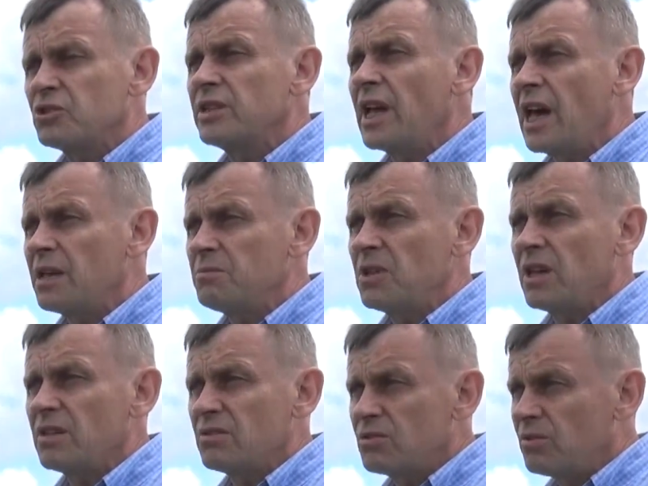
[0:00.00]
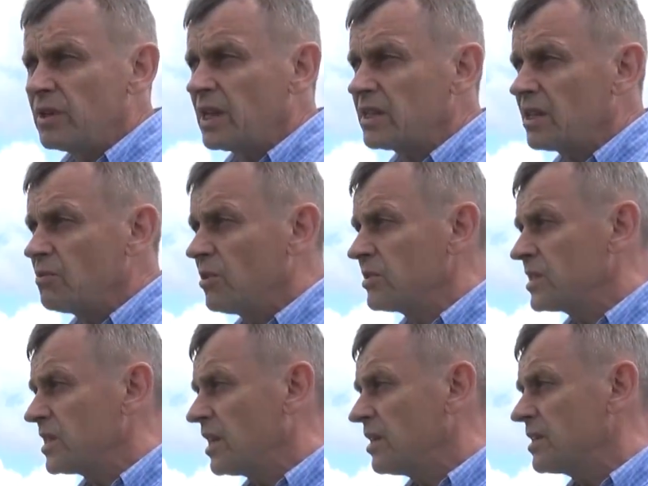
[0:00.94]
przynajmniej tu na tej
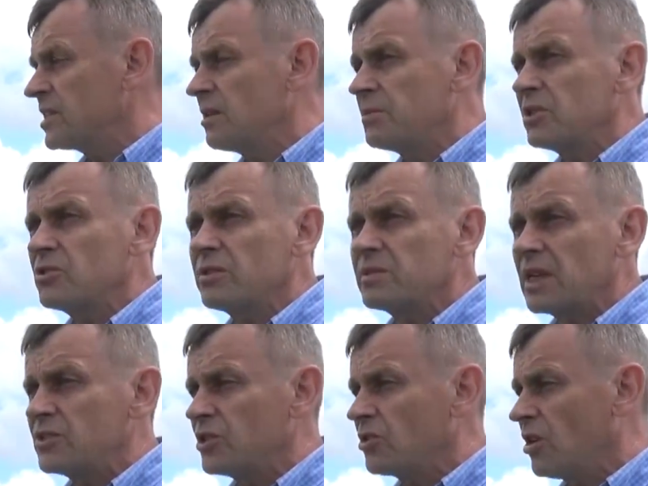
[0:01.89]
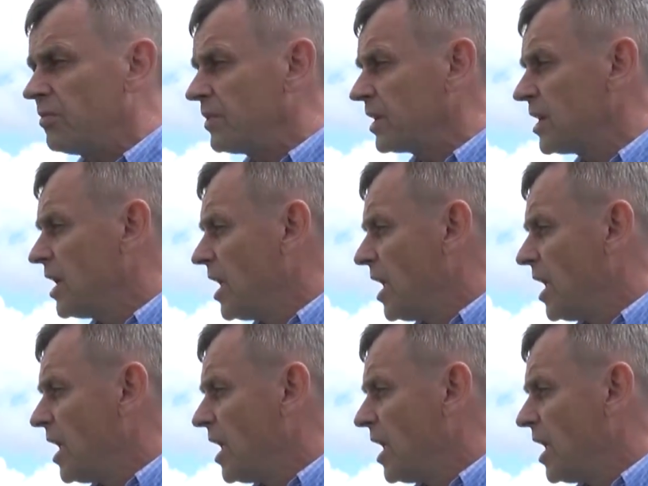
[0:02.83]
łące zebrać tych wskaźnikowych.